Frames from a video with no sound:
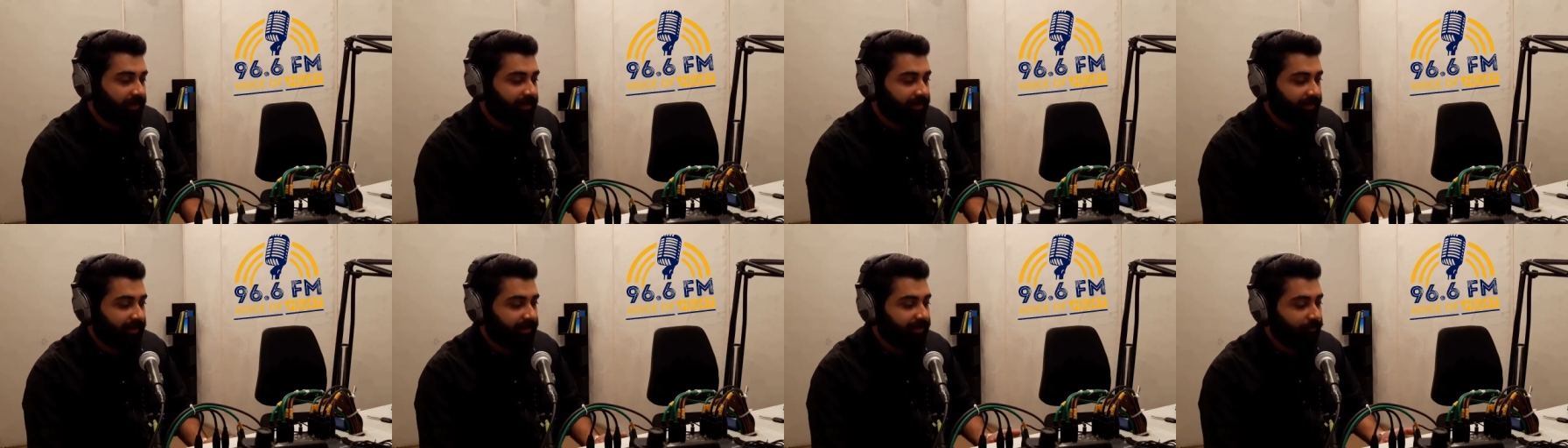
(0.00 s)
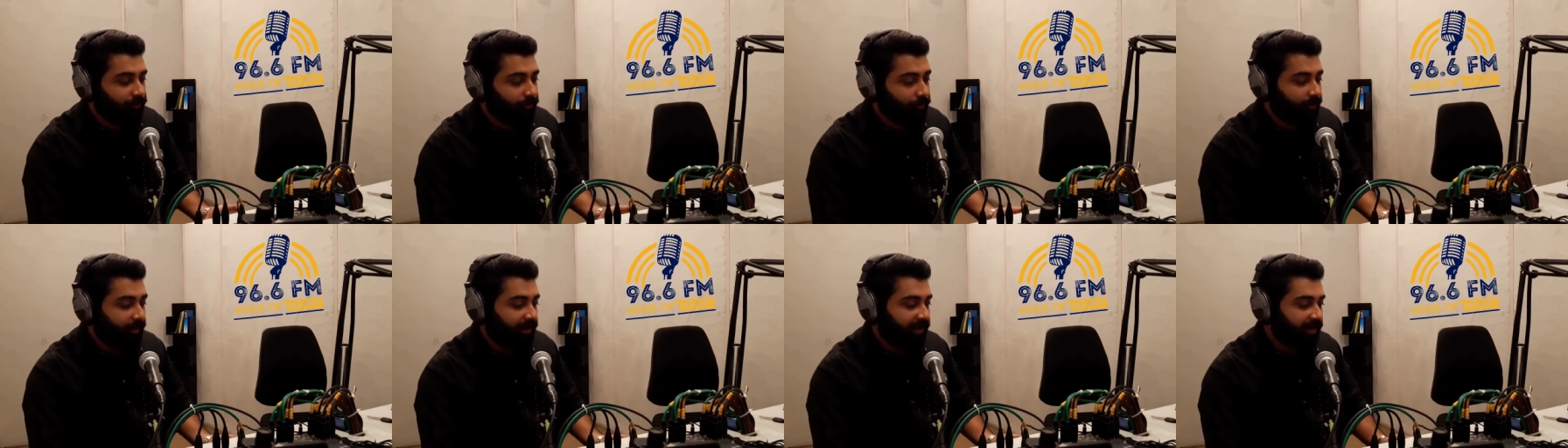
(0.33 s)
लेकिन
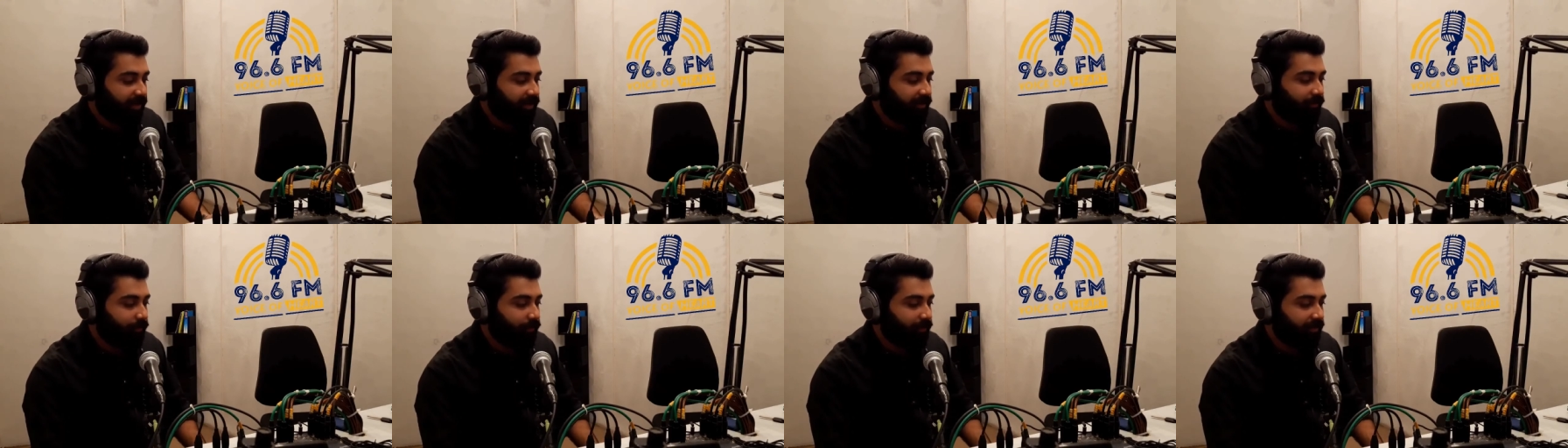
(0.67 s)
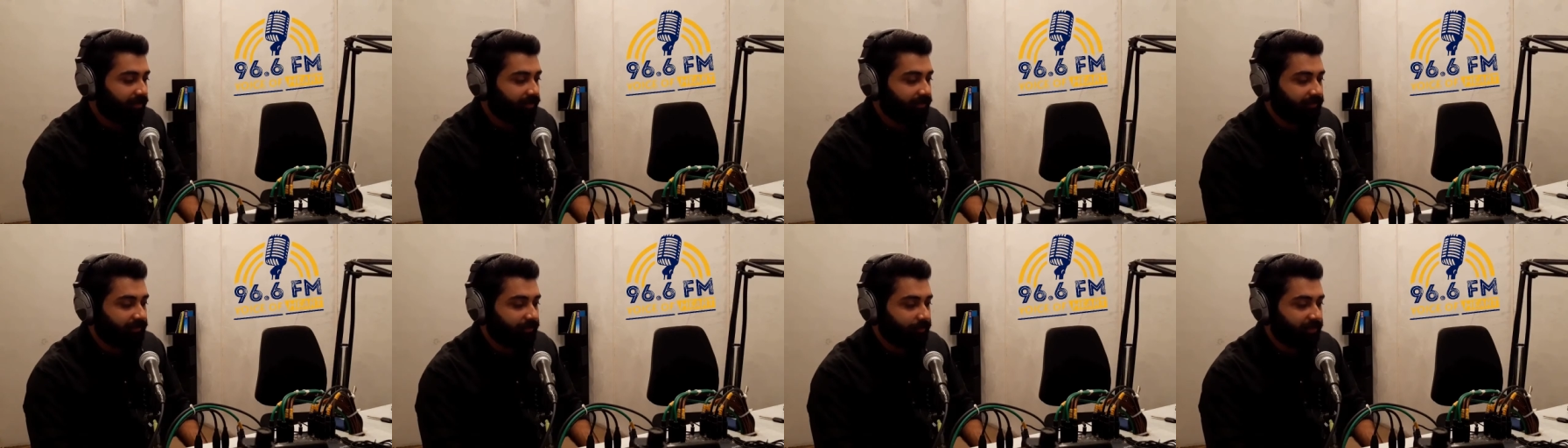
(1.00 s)
वो बैड
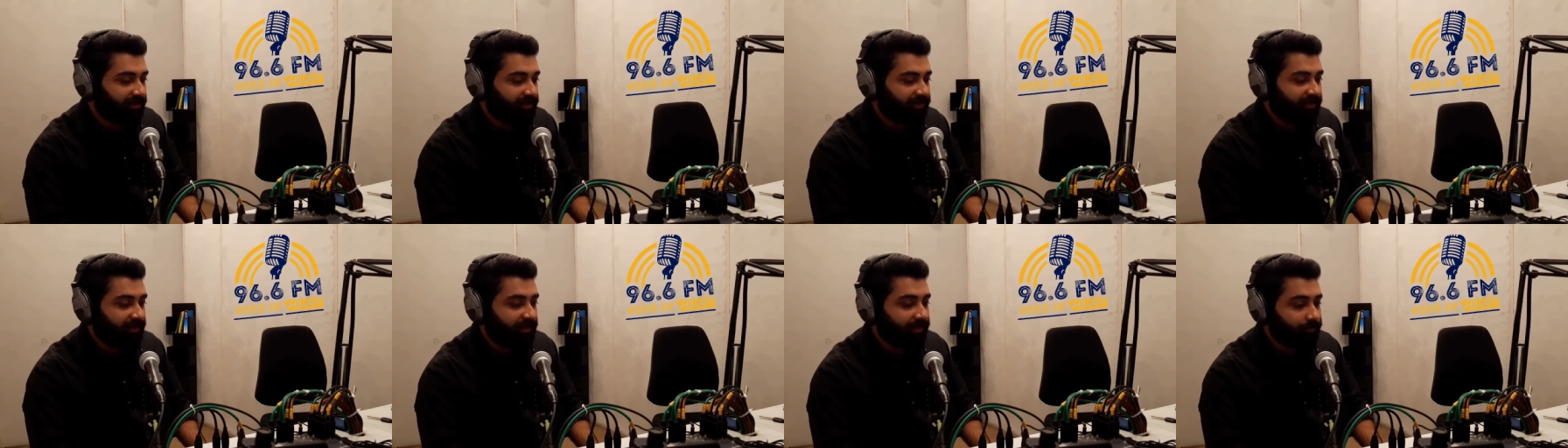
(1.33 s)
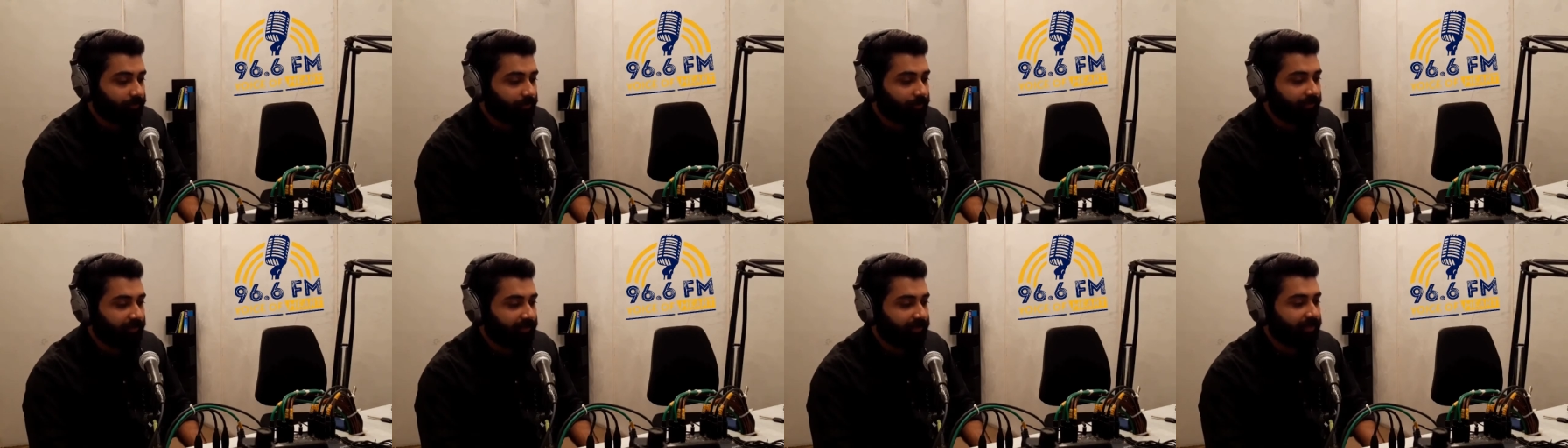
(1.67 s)
एक्सपीरियंस हमेशा
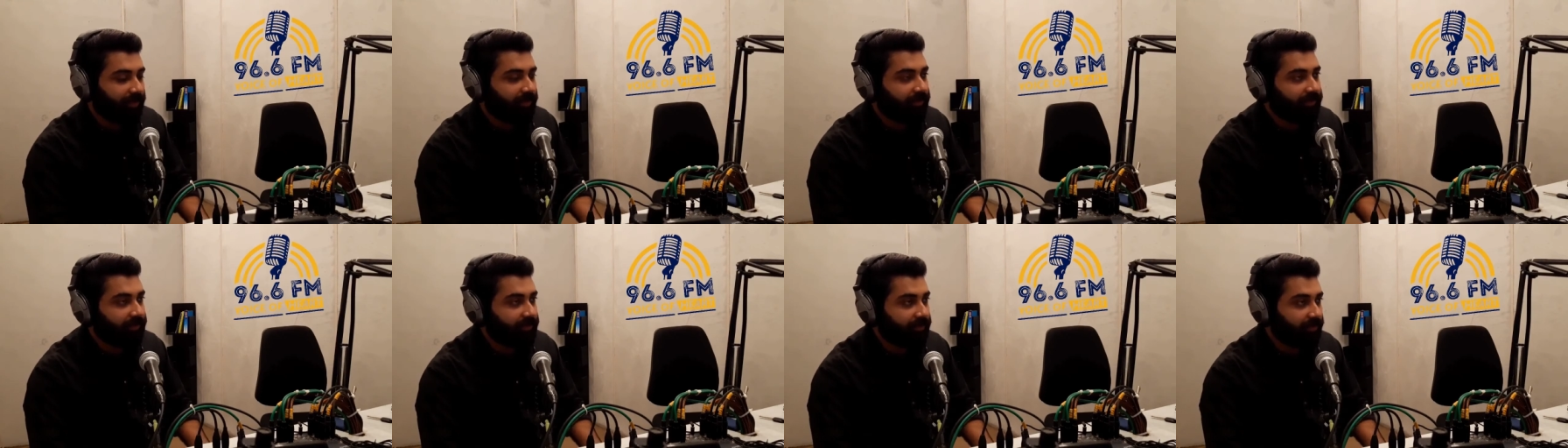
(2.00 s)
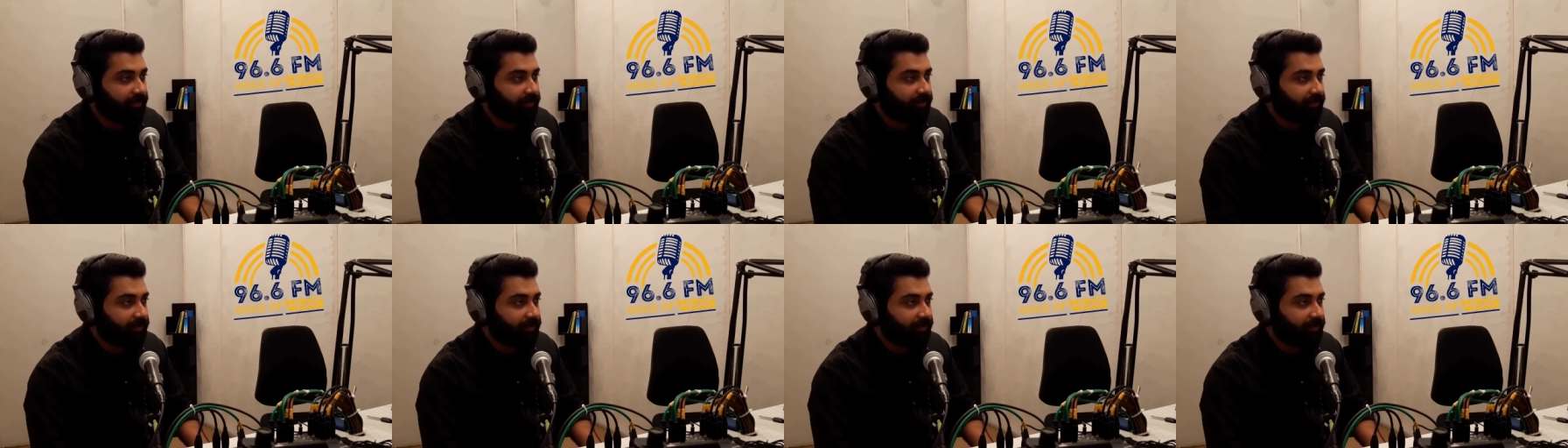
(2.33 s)
आपको सिखाते हैं